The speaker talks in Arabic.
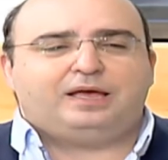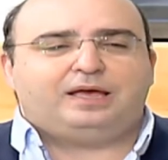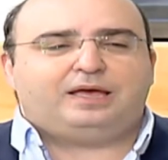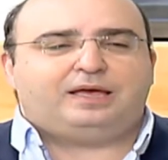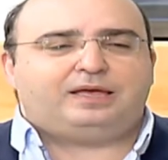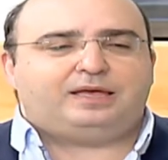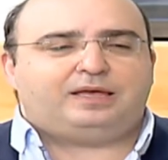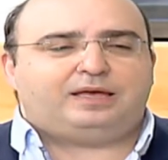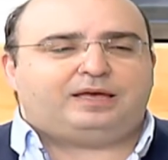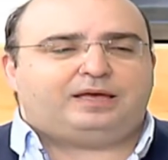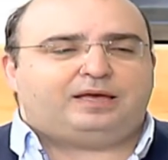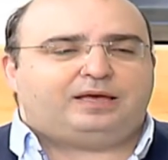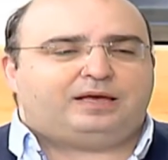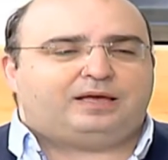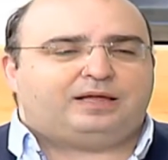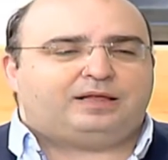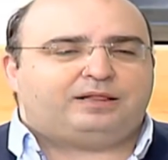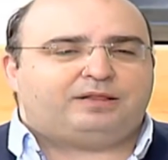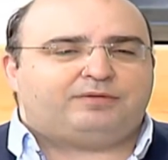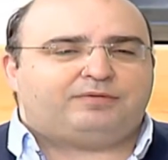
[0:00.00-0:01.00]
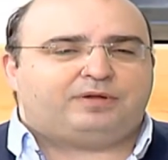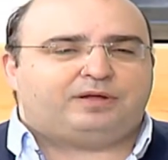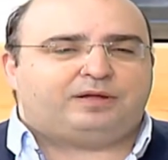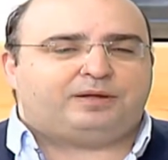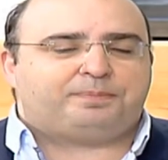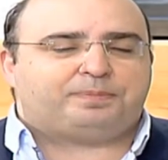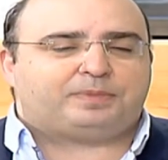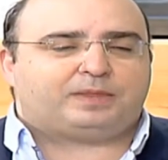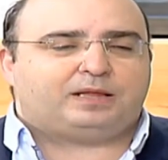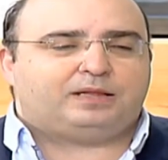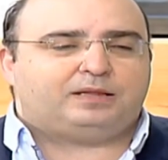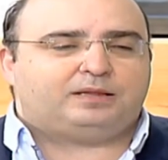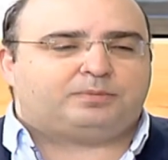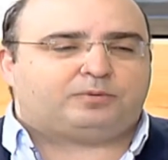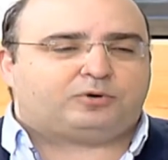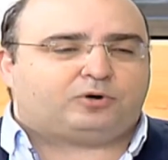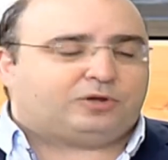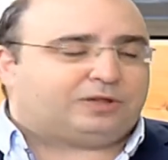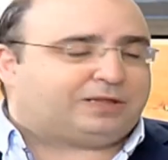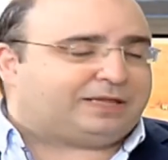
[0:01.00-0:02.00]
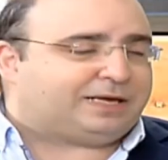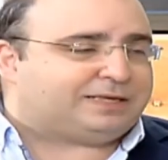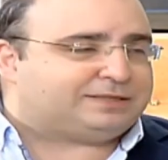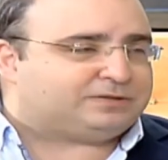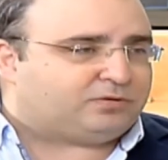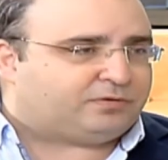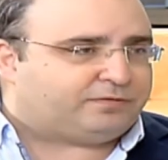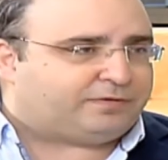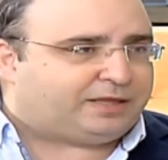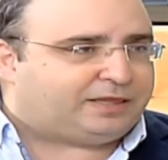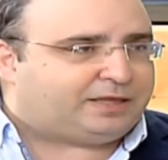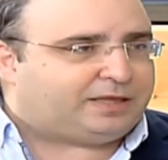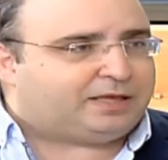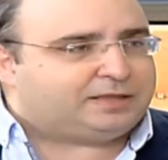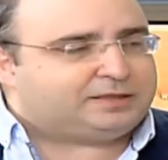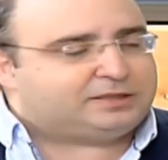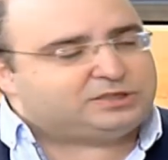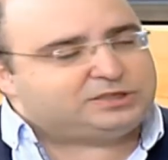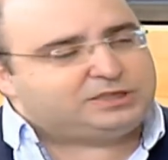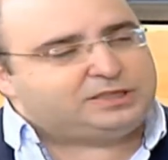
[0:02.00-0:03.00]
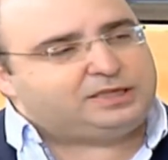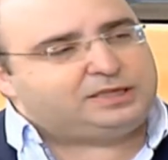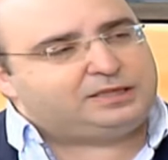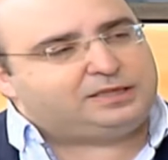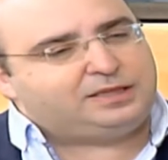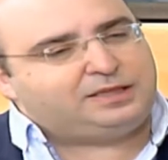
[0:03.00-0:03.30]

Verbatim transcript: هي الكورتكس اوفاريان تجديد